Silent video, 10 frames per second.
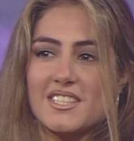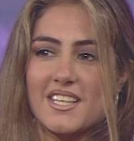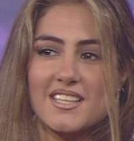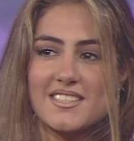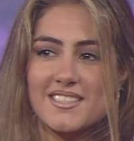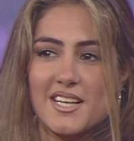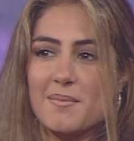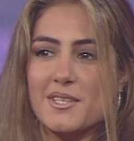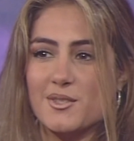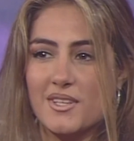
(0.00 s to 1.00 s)
sea, si es de la
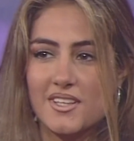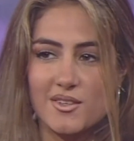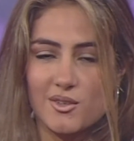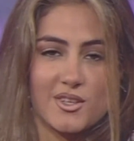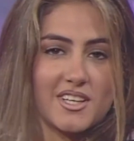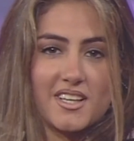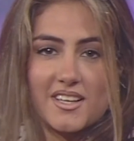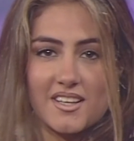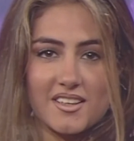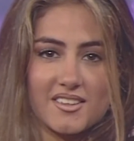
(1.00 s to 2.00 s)
persona que uno
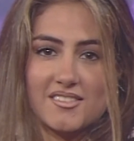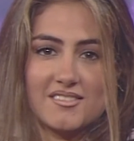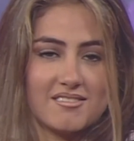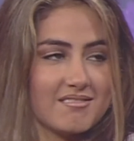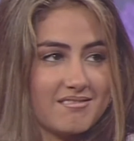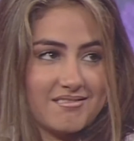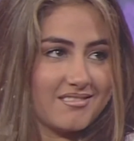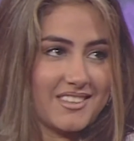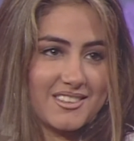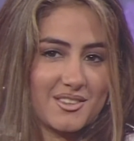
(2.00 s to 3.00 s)
quiere,
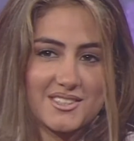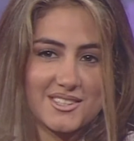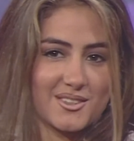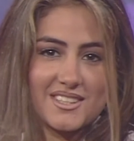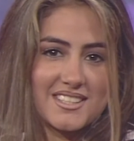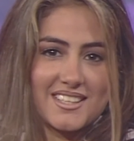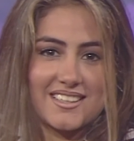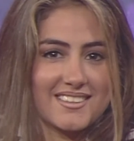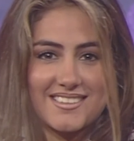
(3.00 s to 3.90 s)
entonces donde sea.